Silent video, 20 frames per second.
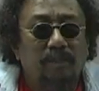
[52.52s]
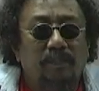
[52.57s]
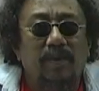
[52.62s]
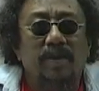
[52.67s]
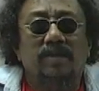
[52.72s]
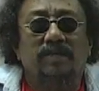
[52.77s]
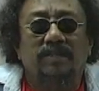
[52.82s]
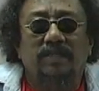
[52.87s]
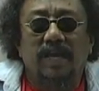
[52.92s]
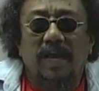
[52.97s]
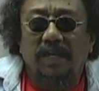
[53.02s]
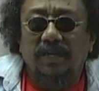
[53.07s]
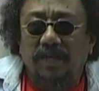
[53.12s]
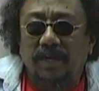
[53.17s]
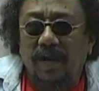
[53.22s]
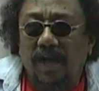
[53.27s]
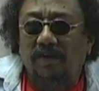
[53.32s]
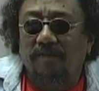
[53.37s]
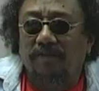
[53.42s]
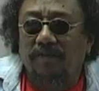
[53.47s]
pensar em
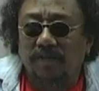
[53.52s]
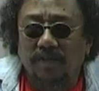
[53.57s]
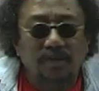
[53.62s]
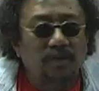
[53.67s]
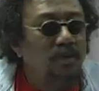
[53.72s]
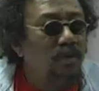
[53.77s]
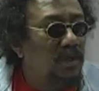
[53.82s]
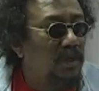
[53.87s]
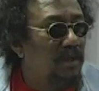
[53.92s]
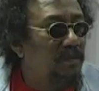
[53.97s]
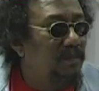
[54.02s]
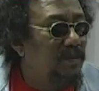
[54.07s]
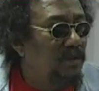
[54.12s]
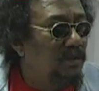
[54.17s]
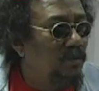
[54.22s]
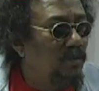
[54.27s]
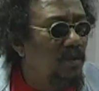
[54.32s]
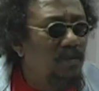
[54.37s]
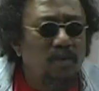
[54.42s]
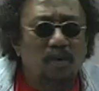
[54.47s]
tirar a vida de outra
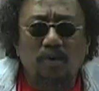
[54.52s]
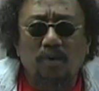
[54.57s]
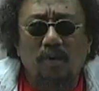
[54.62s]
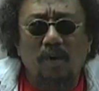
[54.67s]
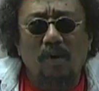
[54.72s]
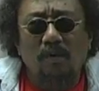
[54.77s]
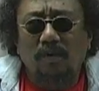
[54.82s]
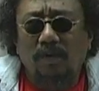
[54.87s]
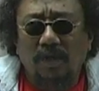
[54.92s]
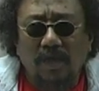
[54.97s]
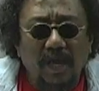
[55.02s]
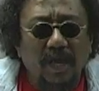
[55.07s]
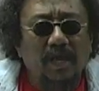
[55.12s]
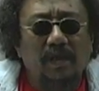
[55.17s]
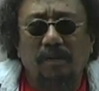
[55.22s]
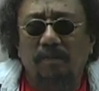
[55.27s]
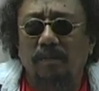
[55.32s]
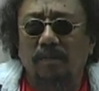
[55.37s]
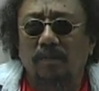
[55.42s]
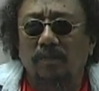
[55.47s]
pessoa por
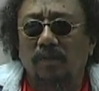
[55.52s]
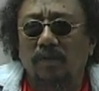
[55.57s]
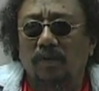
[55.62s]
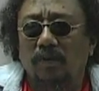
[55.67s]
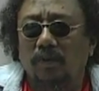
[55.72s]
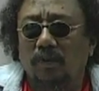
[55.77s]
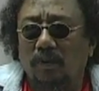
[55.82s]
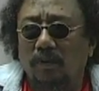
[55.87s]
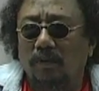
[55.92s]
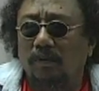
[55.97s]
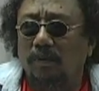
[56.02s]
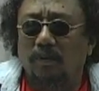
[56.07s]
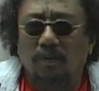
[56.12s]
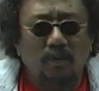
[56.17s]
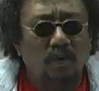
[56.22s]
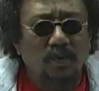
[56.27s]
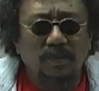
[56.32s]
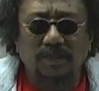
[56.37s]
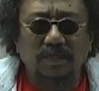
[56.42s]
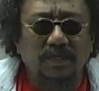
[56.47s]
qualquer
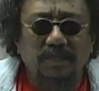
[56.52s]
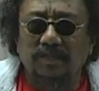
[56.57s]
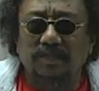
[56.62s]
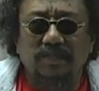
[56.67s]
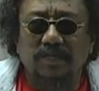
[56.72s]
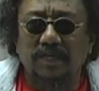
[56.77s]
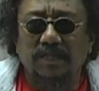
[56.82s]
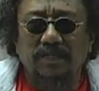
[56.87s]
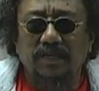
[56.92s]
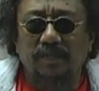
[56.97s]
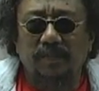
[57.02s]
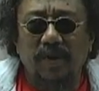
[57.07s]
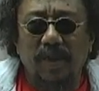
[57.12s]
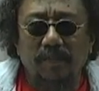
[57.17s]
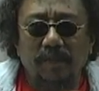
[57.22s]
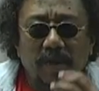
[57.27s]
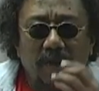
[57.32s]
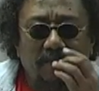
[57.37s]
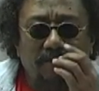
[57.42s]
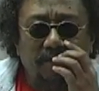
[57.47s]
coisa que seja.
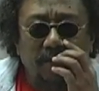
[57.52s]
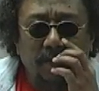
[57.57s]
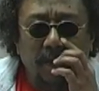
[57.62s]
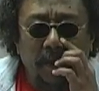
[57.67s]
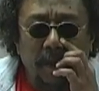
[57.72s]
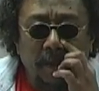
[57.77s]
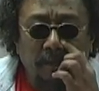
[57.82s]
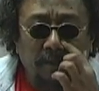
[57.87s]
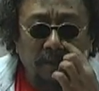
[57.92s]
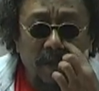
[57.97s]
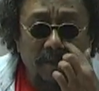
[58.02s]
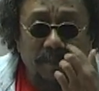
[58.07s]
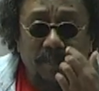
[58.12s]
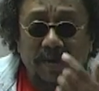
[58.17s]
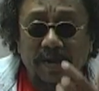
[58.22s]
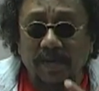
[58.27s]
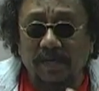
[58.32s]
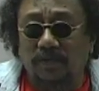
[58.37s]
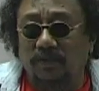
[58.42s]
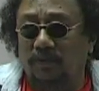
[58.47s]
Para mim a vida não tem
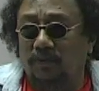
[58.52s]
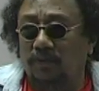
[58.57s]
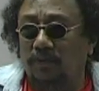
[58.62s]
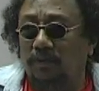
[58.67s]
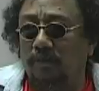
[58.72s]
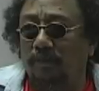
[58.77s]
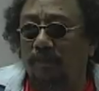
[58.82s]
preço.